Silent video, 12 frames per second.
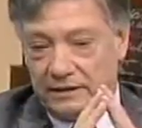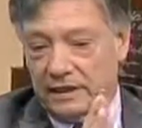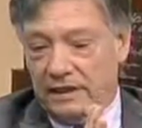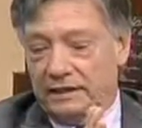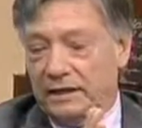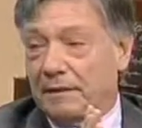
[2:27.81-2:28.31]

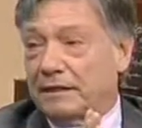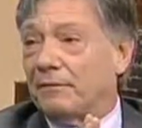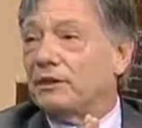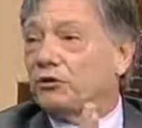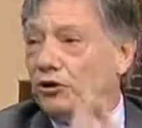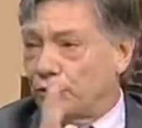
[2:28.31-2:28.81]
el,
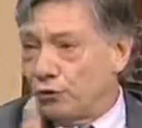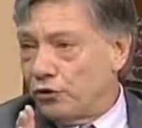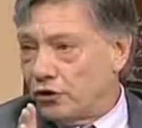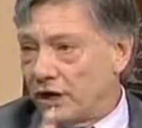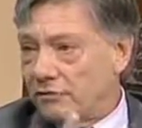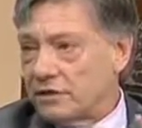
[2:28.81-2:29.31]
departamento de
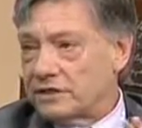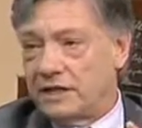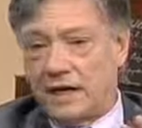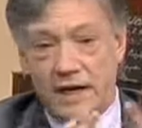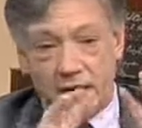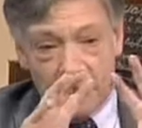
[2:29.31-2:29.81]
estudio de la
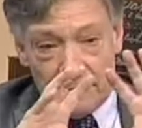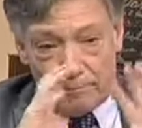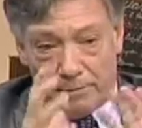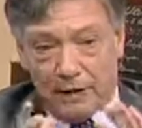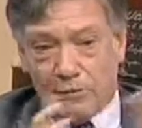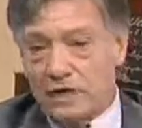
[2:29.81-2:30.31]
universidad
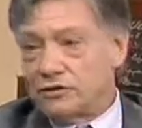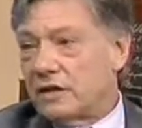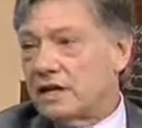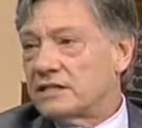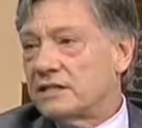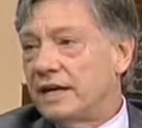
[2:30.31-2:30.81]
ve cuáles son
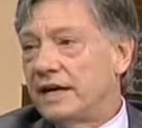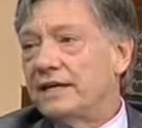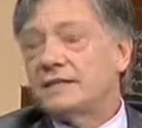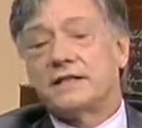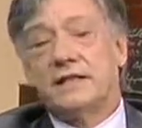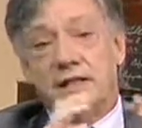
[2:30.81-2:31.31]
las
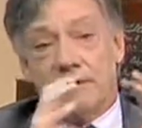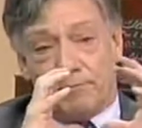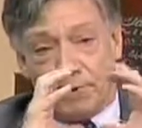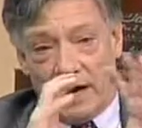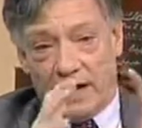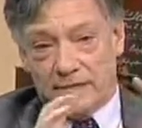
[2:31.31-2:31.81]
necesidades,
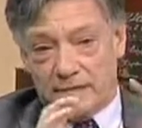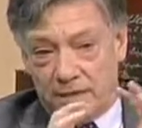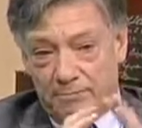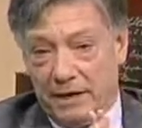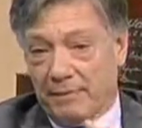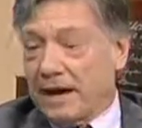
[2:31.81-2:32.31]

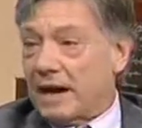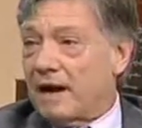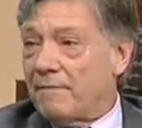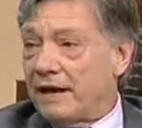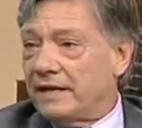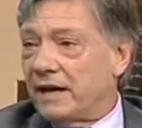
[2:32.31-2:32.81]
prepara
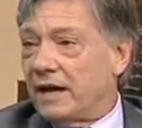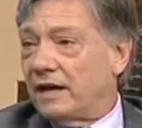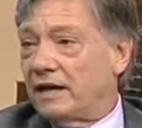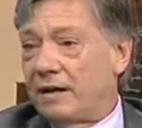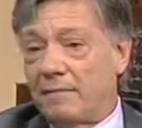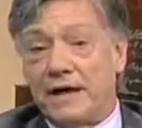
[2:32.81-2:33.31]
la
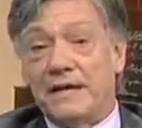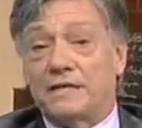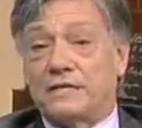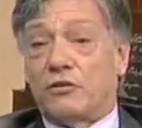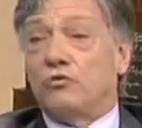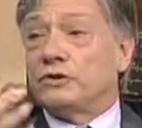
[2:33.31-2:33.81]
malla, la malla,
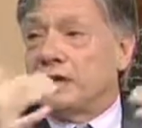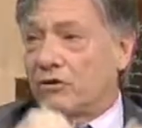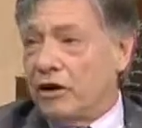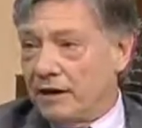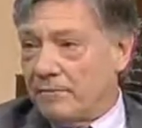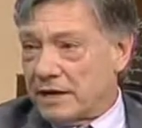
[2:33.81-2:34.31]
se junta
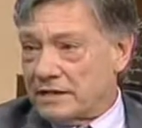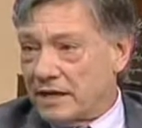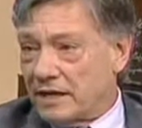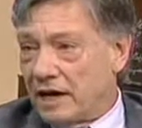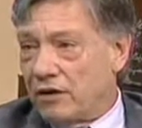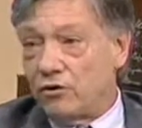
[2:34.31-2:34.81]
con el
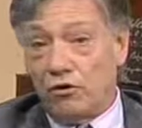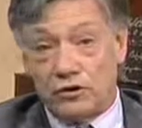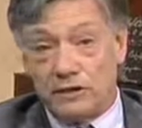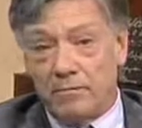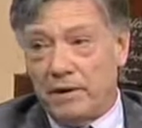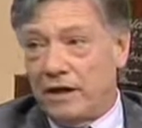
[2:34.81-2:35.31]
empresariado,
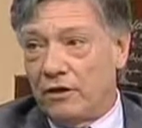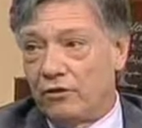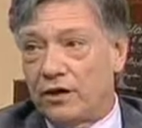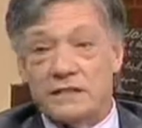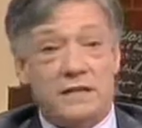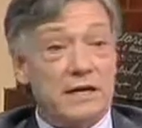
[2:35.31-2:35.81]
los
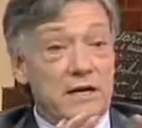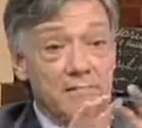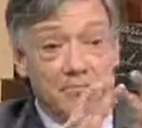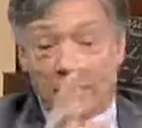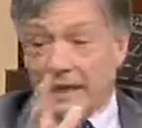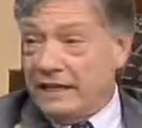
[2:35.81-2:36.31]
empleadores,
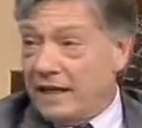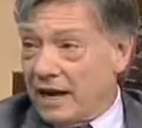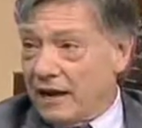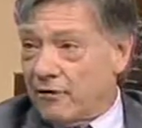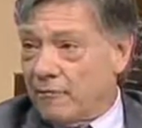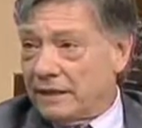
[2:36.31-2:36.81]
validan
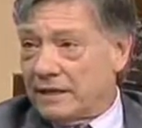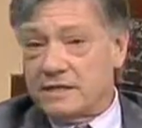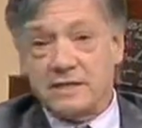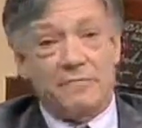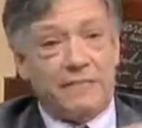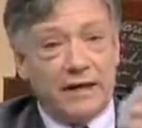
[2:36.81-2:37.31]
las
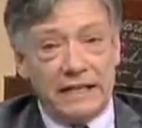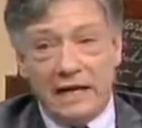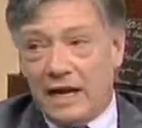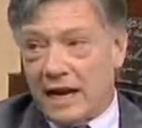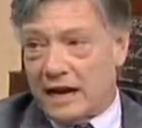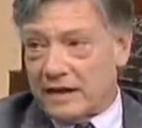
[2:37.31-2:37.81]
competencias,
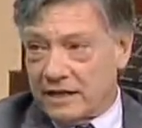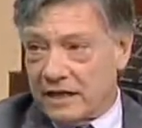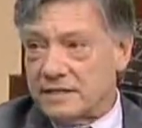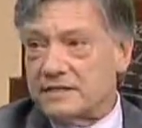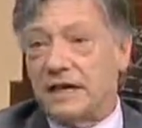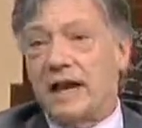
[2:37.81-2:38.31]
validan la
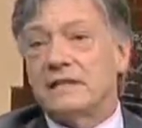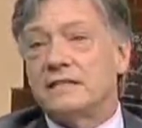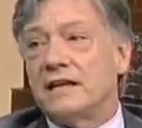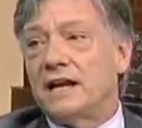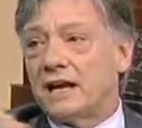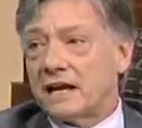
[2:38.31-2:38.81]
carrera, se
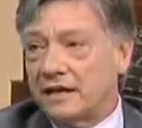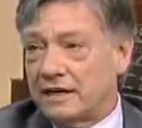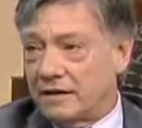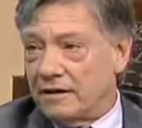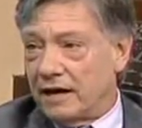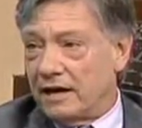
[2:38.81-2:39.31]
lanza la
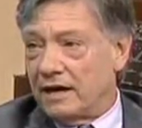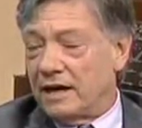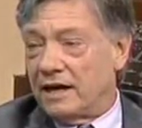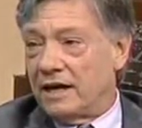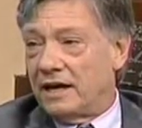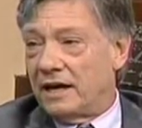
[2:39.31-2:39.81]
carrera
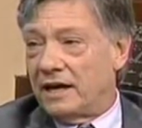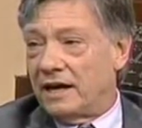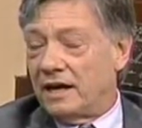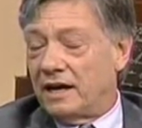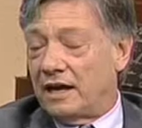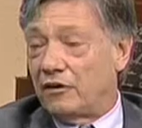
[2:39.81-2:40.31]
a
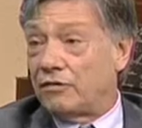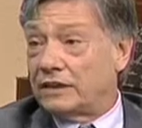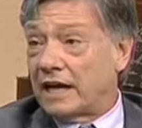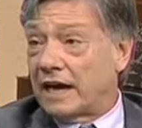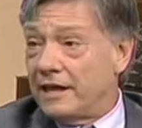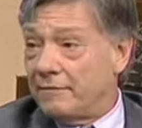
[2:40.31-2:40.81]
la
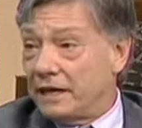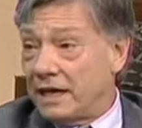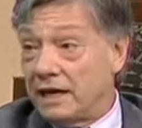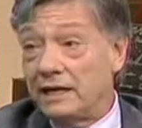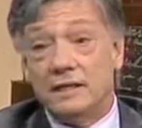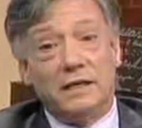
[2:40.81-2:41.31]
oferta
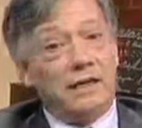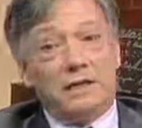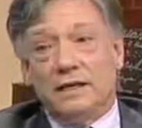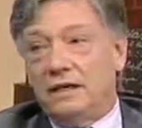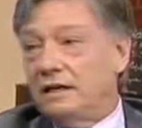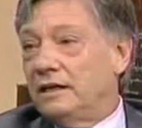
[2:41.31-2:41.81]
académica
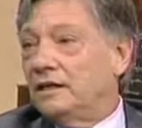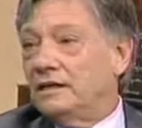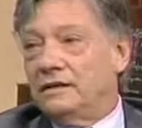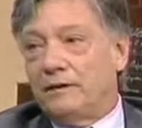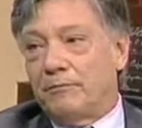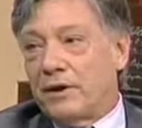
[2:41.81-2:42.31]
y
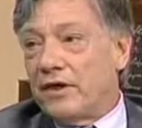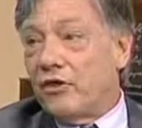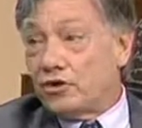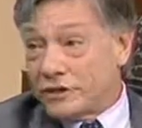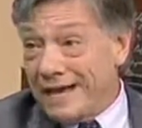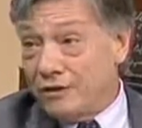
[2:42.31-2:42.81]
después de
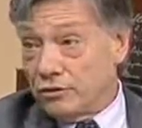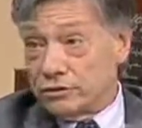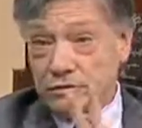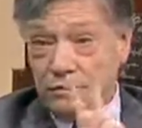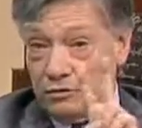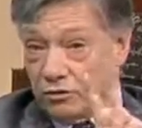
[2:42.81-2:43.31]
dos años,
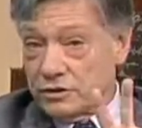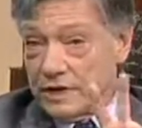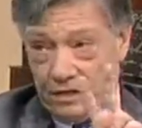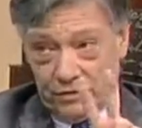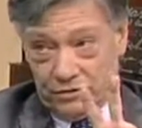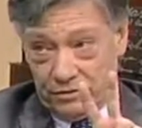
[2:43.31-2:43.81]
dos
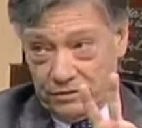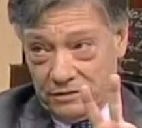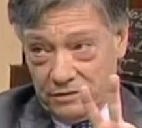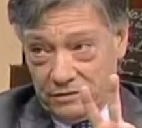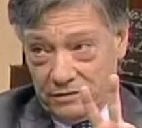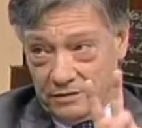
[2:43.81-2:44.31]
años,
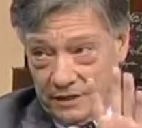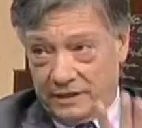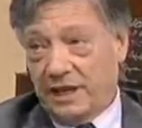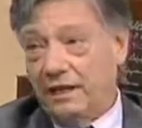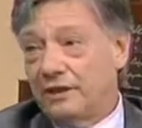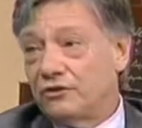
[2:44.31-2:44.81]

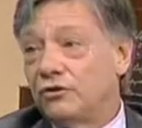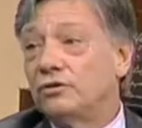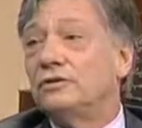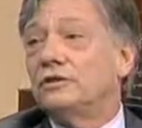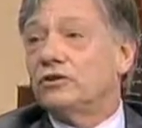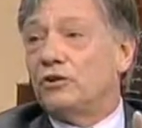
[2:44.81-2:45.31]
estás listo
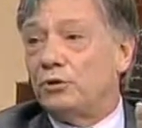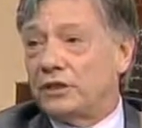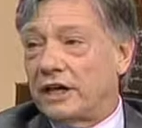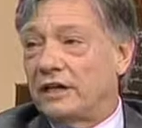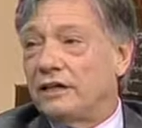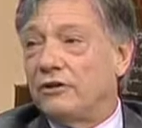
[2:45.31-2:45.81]
como
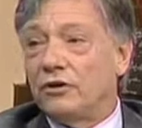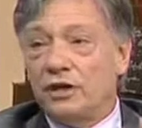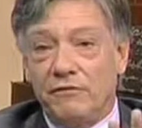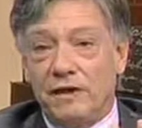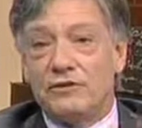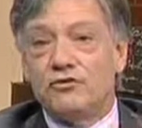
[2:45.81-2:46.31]
técnico de
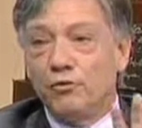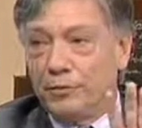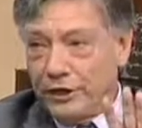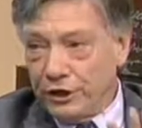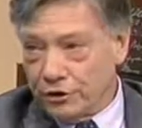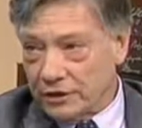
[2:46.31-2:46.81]
nivel
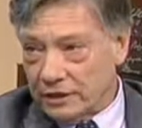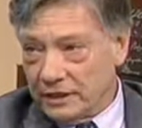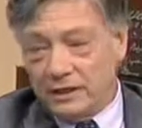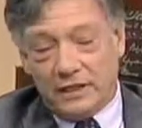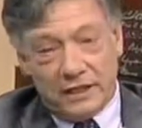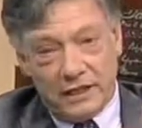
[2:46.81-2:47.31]
superior
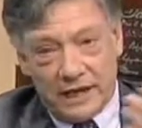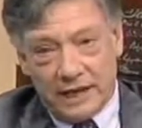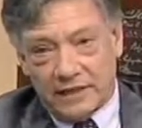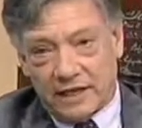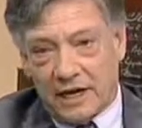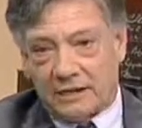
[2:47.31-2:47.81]
y ya
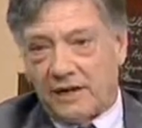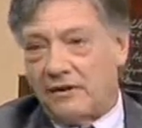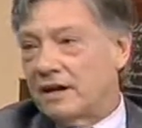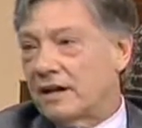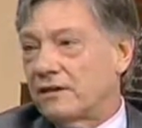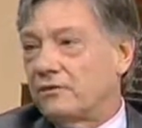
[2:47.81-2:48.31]
entras a
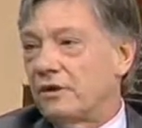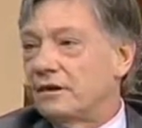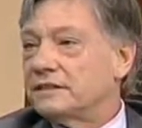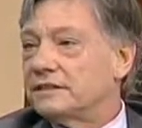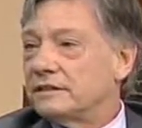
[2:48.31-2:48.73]
trabajar de una vez.